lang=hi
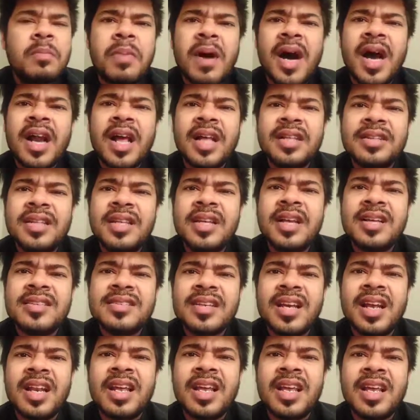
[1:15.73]
बारह तेरह
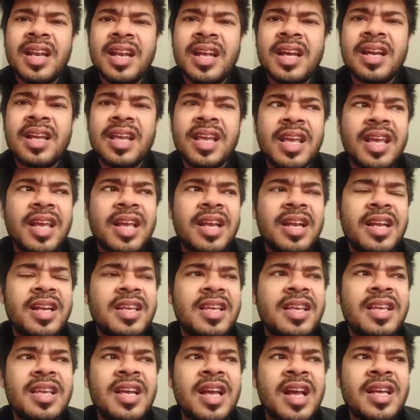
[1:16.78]
साल के लड़के
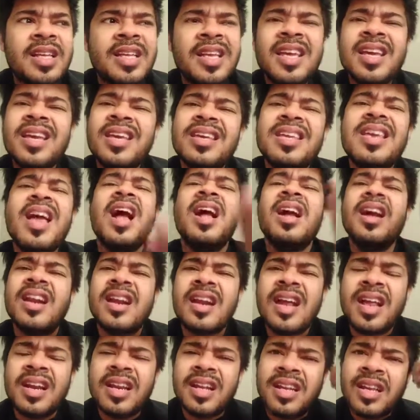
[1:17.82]
लड़कियां ये क्या कर
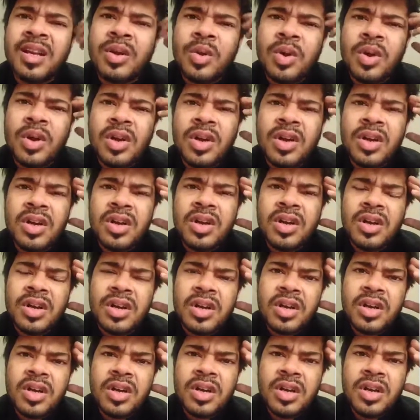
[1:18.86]
रहे रे ये लोग
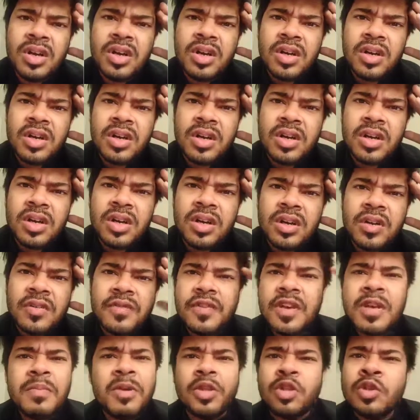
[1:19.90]

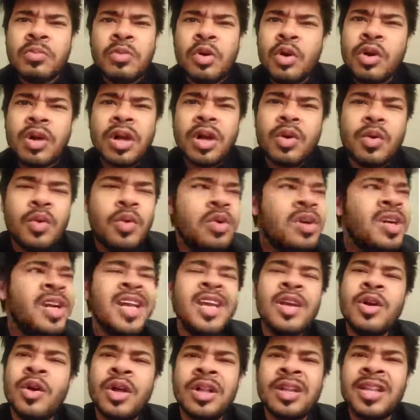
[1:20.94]
फिर भी तुम लोग का खून
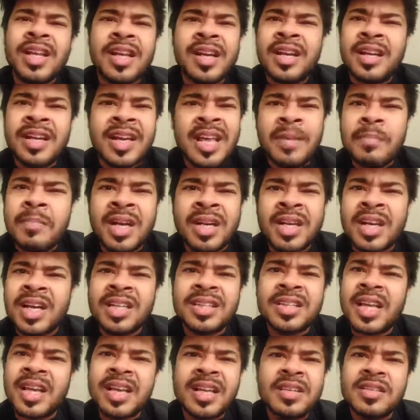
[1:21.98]
नहीं खोलता रहे नहीं मन
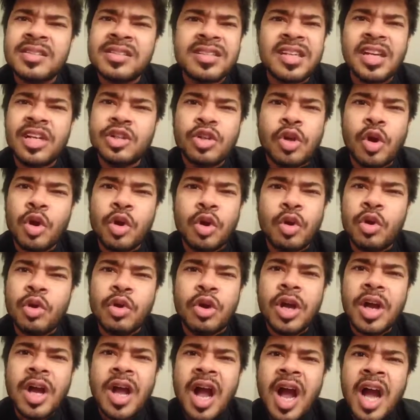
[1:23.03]
करता रहे इस टिकटॉक
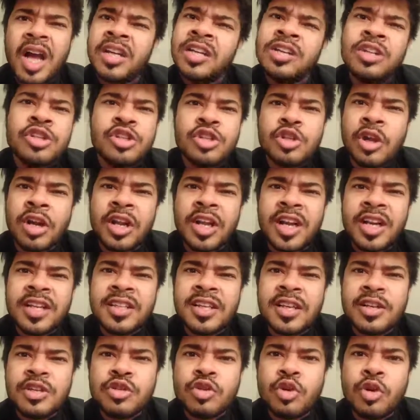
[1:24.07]
को अनइंस्टॉल कर
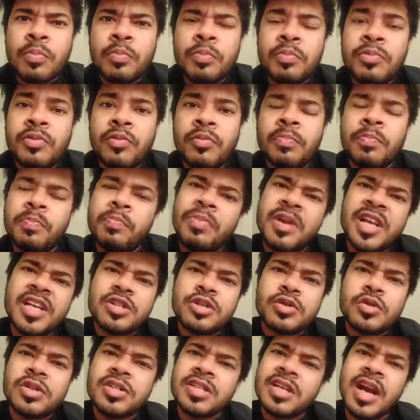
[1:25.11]
दे इसको प्ले
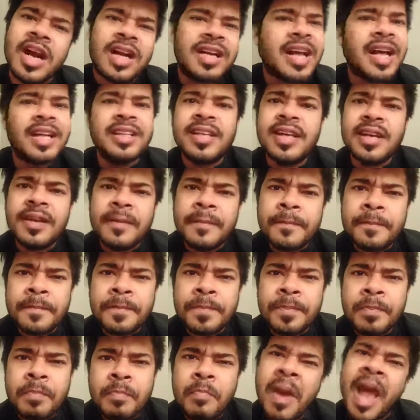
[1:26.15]
स्टोर से हटा दे
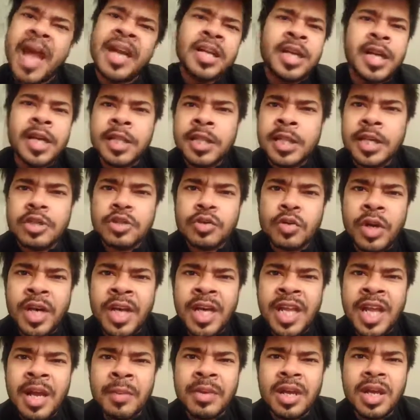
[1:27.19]
बैन कर दे इसको
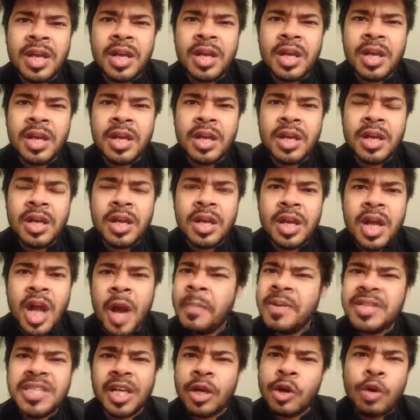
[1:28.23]
इंडिया में
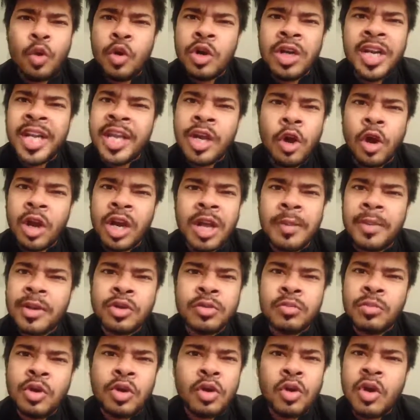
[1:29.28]
अभी तक खून नहीं खोला भाई
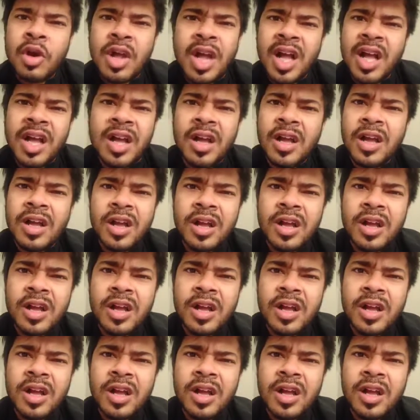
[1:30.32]
तुम लोगों का